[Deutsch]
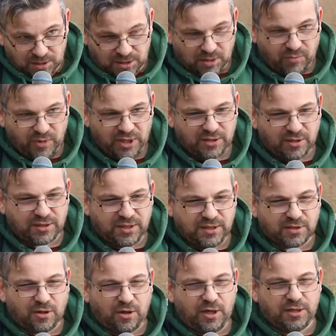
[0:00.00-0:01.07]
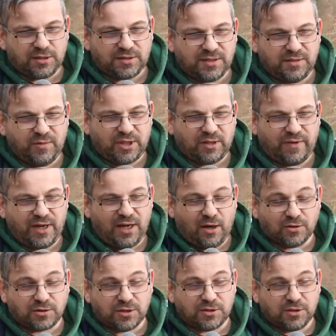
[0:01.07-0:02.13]
Die Mieter dieser Häuser sind mittlerweile
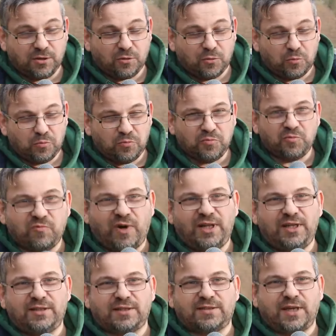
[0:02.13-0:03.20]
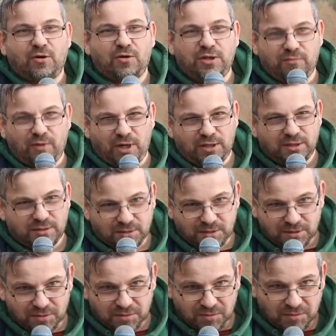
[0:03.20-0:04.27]
ausgezogen, weil die das ja auch nicht wollen.
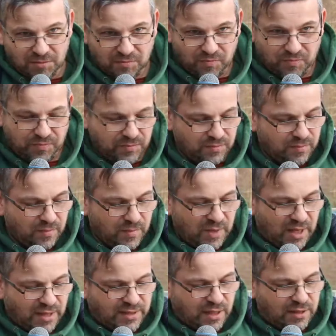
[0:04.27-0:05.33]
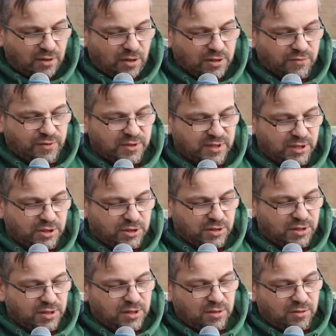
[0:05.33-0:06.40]
Jetzt hat die Häuser für sich.
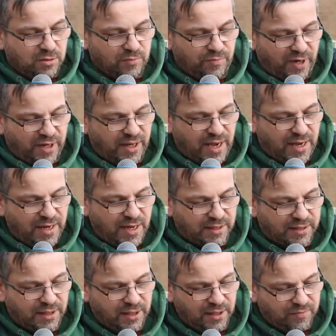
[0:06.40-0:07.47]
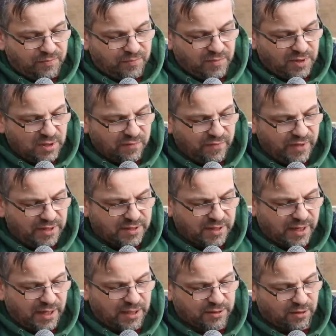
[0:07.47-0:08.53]
Und bei der Energie,
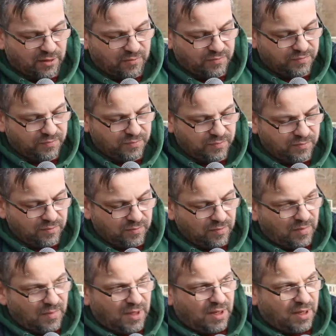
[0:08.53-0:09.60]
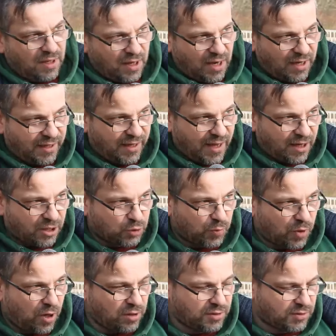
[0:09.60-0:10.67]
Windräder, hat er ja
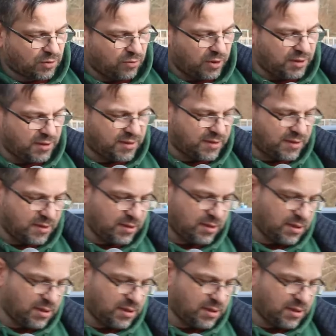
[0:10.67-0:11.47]
gesprochen zu uns.